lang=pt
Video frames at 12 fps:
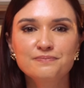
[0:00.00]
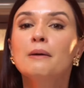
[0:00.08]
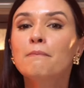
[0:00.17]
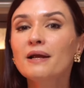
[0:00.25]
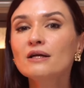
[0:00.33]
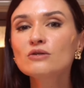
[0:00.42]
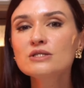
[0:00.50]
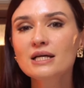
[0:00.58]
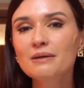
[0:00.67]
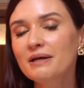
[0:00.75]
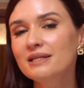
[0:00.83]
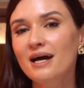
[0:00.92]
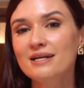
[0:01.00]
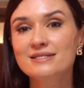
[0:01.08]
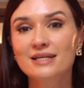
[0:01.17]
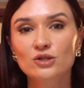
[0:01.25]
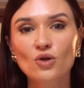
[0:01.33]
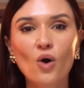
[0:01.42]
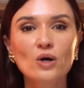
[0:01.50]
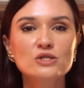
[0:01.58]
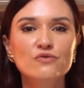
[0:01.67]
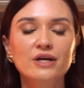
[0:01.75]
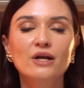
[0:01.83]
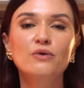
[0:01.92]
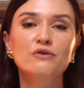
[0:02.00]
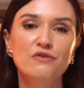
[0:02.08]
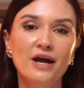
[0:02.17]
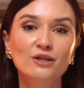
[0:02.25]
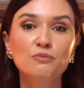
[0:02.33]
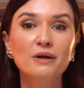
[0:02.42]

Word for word: E planos alimentares detox, verão e inverno,